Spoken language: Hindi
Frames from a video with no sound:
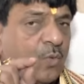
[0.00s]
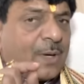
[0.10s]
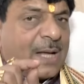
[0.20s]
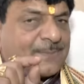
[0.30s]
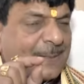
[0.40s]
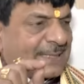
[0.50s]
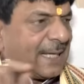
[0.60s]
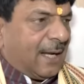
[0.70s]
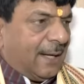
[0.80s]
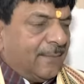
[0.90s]
उनका स्पष्ट
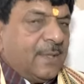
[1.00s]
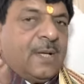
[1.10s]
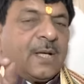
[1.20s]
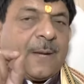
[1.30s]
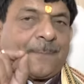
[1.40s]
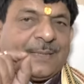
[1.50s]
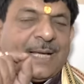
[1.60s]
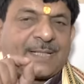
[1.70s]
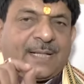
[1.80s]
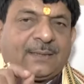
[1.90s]
कहना है कि
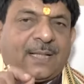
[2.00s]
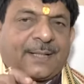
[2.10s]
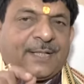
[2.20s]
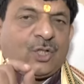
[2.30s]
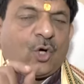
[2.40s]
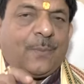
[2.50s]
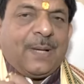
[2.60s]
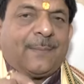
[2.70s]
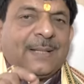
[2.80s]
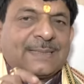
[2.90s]
प्रदेश के अंदर किसी को भी
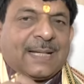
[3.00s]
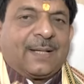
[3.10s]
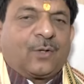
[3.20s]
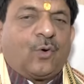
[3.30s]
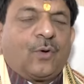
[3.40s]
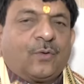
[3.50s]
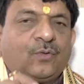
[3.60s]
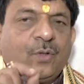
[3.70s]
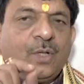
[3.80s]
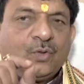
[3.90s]
अमन चैन को
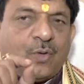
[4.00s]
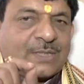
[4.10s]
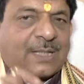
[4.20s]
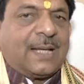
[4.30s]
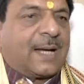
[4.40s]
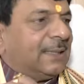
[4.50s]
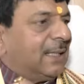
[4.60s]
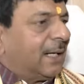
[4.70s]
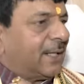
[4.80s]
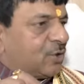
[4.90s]
ध्वस्त करने का
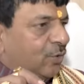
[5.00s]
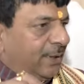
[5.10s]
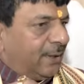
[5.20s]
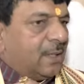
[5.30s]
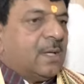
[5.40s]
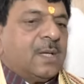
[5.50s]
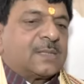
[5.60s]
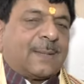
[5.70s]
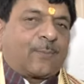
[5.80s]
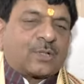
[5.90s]
अधिकार किसको नहीं है
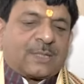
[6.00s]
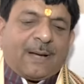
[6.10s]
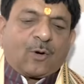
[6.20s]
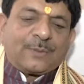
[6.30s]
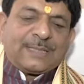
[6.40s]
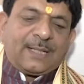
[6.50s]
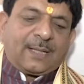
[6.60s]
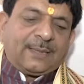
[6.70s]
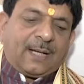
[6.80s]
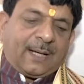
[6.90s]
सबको समान रूप से जीने का
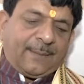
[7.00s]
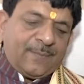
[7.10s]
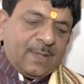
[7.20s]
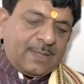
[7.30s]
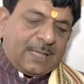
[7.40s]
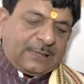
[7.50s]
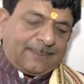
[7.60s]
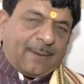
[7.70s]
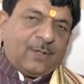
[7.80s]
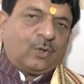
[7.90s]
अधिकार है यहाँ
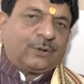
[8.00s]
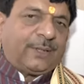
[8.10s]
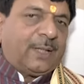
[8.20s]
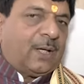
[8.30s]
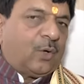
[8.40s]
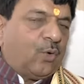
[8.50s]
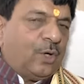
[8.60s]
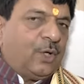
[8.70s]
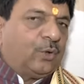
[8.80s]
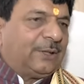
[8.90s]
दीपावली होती है
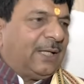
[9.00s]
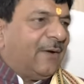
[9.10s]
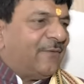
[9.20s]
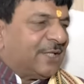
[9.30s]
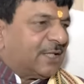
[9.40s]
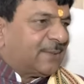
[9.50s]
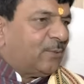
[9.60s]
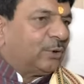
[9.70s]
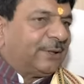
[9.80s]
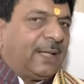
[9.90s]
होली होती है विजयदशमी
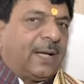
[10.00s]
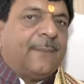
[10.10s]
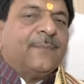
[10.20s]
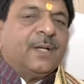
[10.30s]
होती है